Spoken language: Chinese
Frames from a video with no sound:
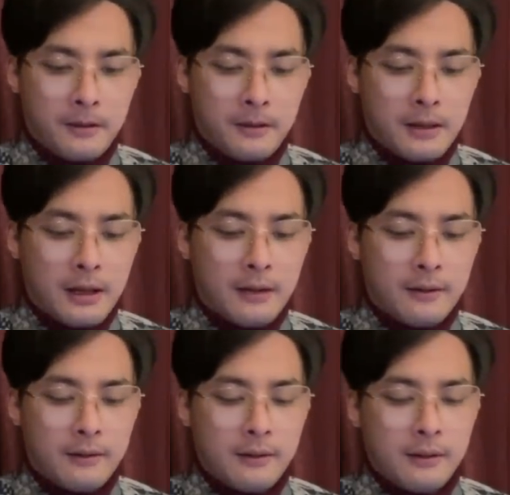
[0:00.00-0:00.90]
啊，
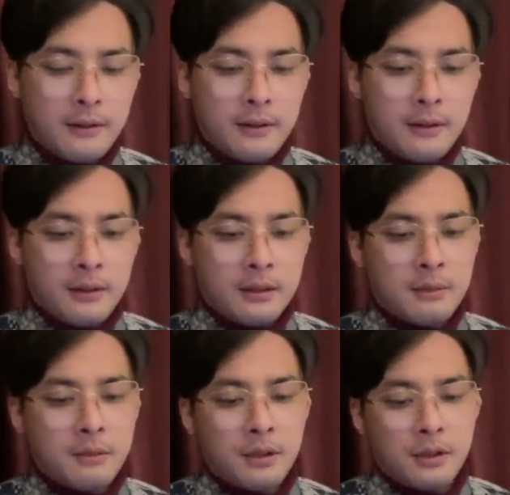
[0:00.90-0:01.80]
那
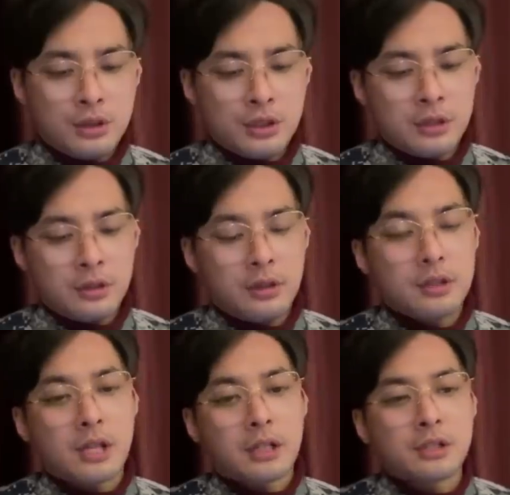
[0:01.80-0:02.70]
么基辛格
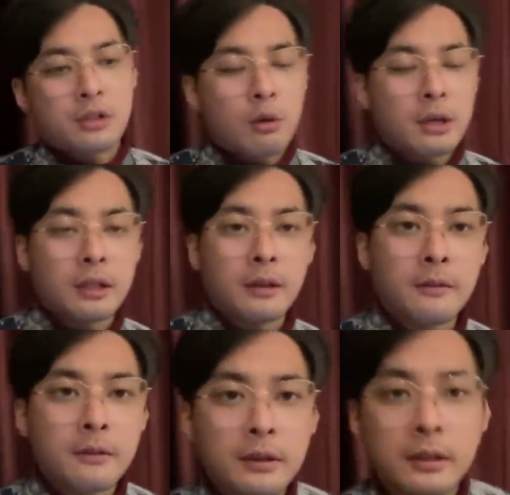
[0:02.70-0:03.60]
讲的这个话
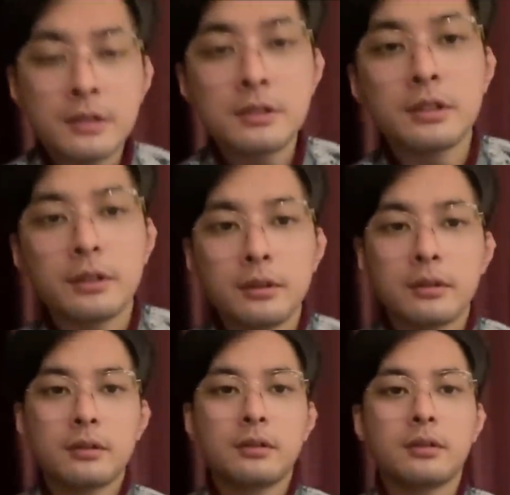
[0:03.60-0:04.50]
呢，也是
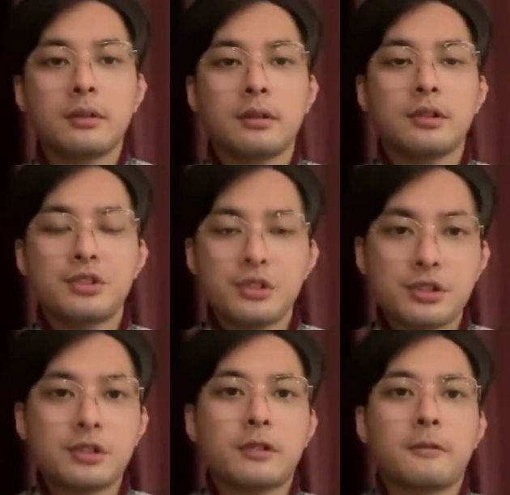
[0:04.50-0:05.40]
事
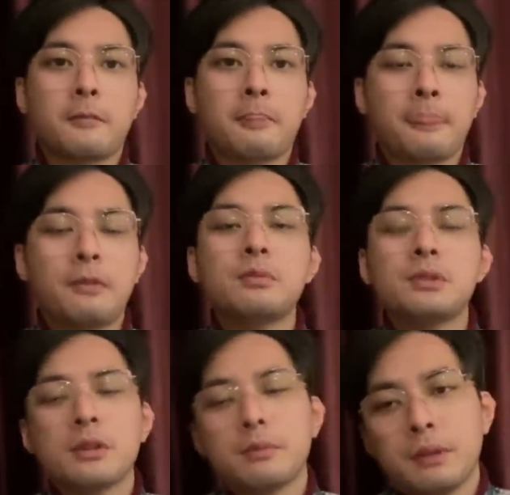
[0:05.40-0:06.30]
实。为什么
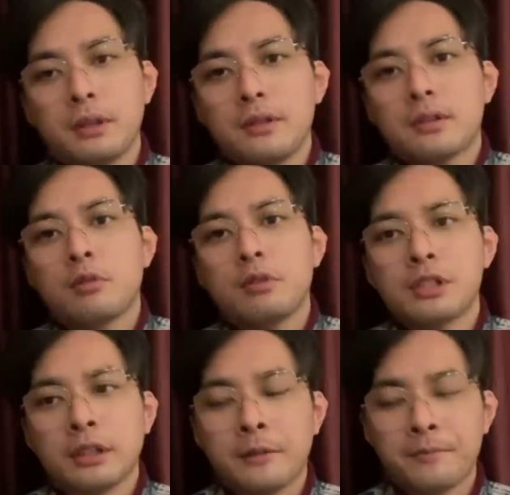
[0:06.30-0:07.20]
叫比第一次更危
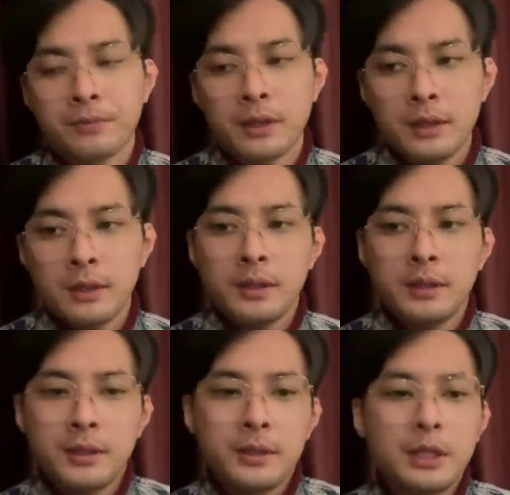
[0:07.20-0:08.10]
险呢？
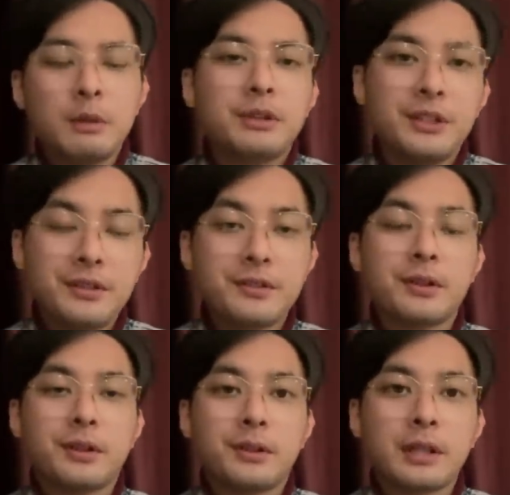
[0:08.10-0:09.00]
因为第一
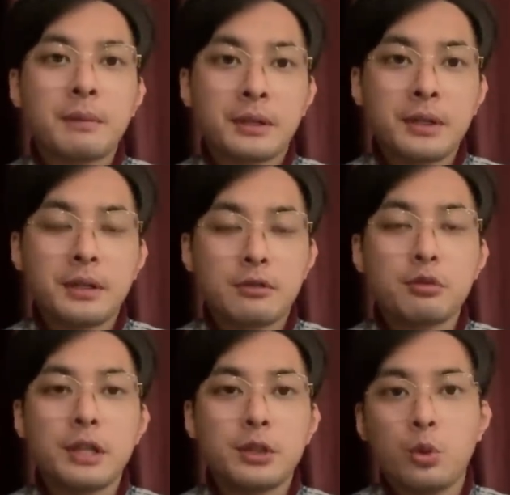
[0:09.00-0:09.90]
次他们跟苏
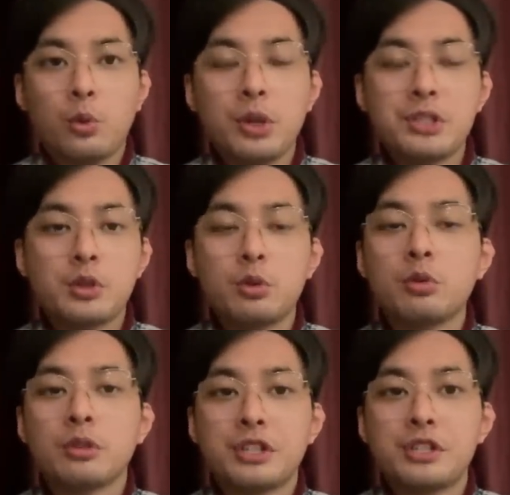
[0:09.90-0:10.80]
联有危机沟
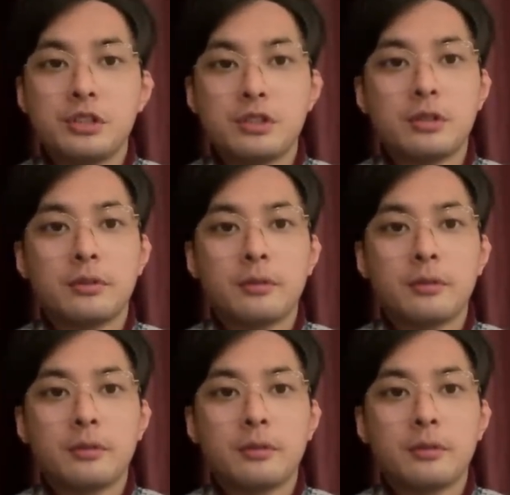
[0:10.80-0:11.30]
通的机制，